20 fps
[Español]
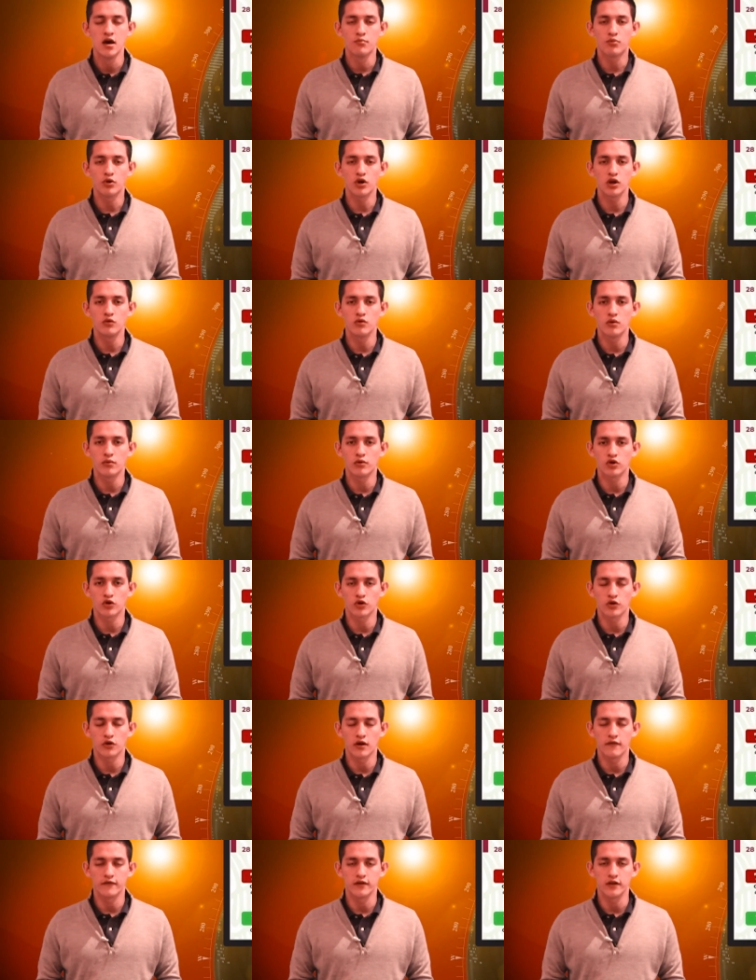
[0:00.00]
por el nuevo
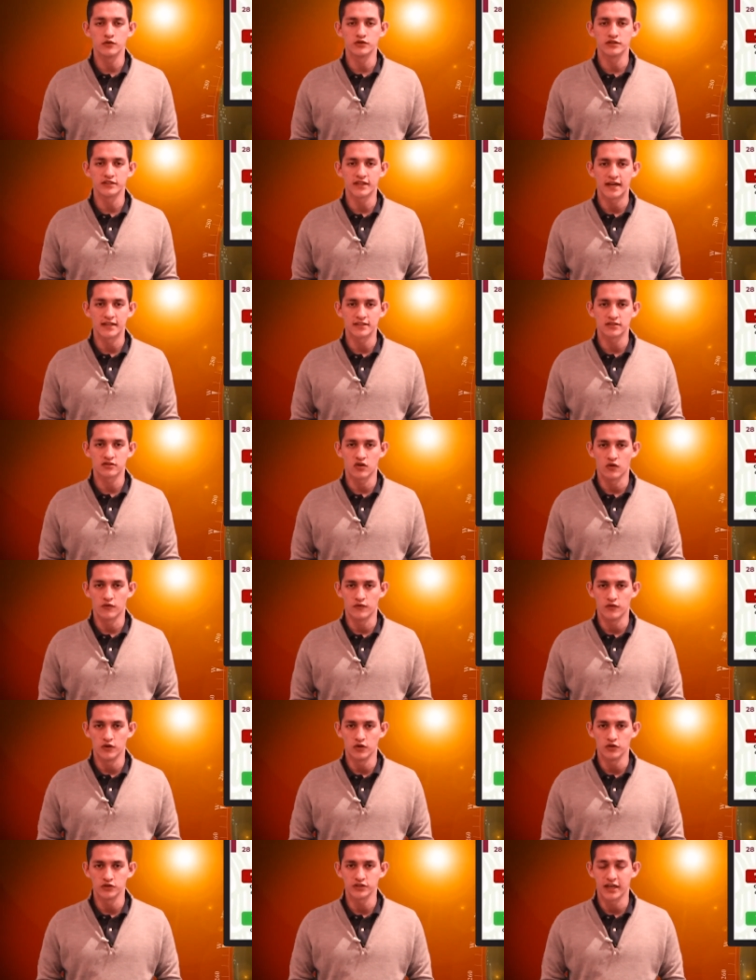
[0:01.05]
coronavirus
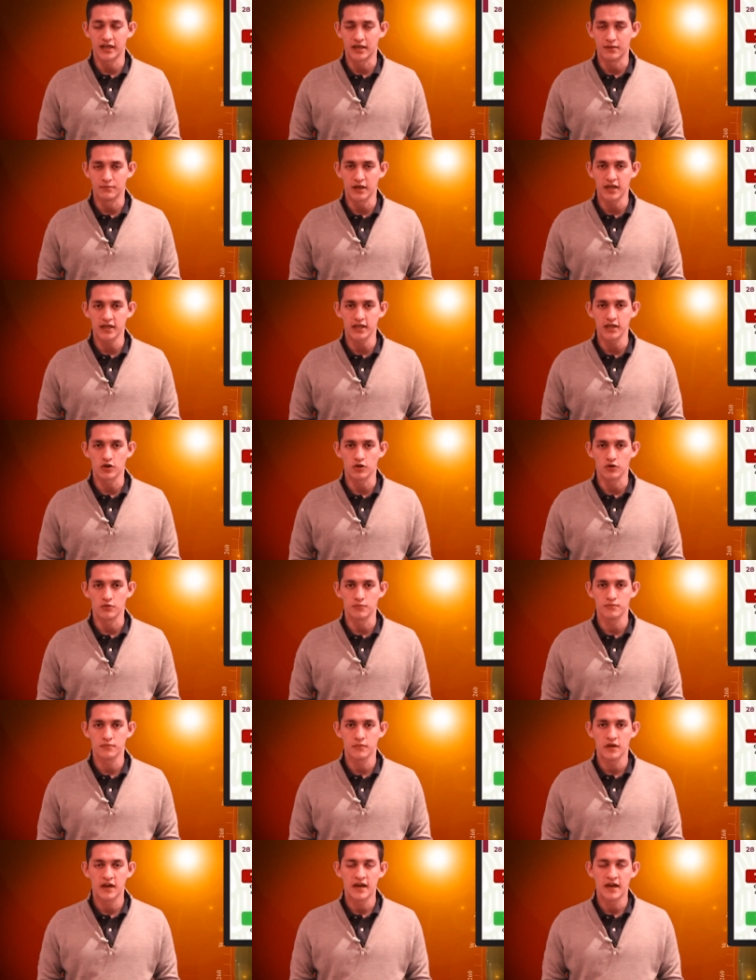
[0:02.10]
SARS-CoV-2 en México.